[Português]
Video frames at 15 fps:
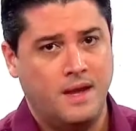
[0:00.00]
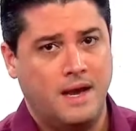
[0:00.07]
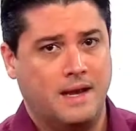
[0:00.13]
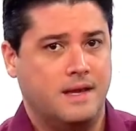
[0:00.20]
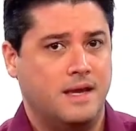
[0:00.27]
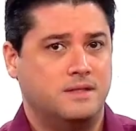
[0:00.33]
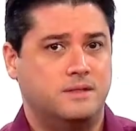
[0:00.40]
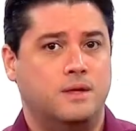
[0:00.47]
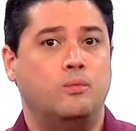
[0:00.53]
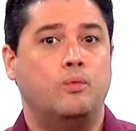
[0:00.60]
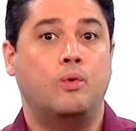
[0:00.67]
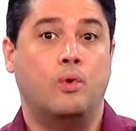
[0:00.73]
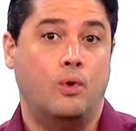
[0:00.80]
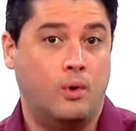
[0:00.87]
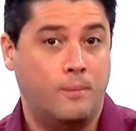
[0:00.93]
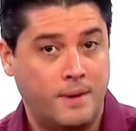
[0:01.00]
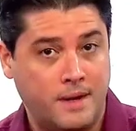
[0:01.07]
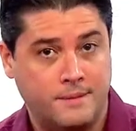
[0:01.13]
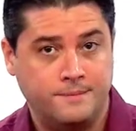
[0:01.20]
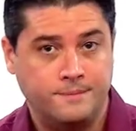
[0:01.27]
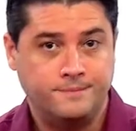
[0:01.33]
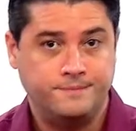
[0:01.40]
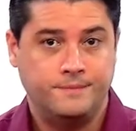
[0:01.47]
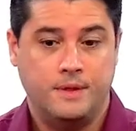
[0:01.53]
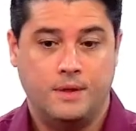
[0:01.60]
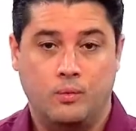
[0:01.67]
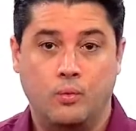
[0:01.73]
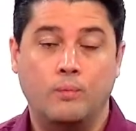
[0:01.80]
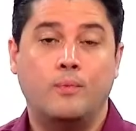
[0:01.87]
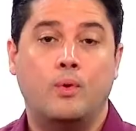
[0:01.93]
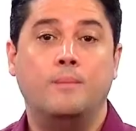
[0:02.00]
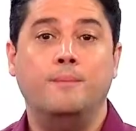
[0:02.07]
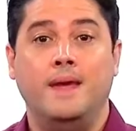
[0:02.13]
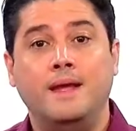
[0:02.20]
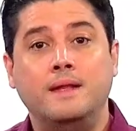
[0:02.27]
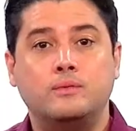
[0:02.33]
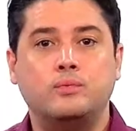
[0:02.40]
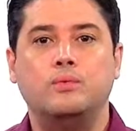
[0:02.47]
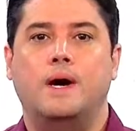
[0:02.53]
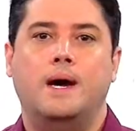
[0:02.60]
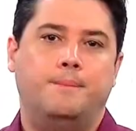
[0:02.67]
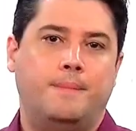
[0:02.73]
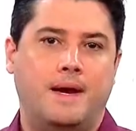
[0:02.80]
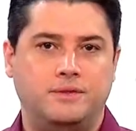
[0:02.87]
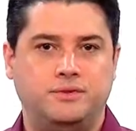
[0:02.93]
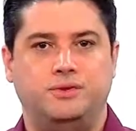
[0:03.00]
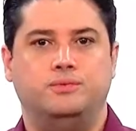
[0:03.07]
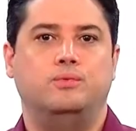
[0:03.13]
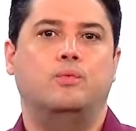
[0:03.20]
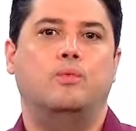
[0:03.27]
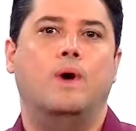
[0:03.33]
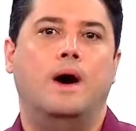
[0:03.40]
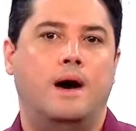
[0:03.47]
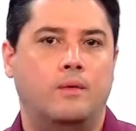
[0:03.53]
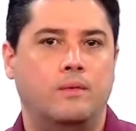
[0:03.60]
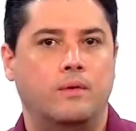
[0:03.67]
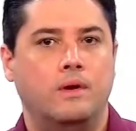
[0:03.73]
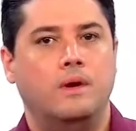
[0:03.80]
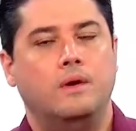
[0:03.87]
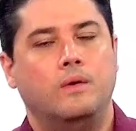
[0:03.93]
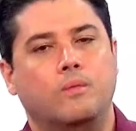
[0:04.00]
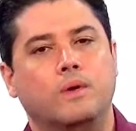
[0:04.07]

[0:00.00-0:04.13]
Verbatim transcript: A questão cobra o momento a partir do qual,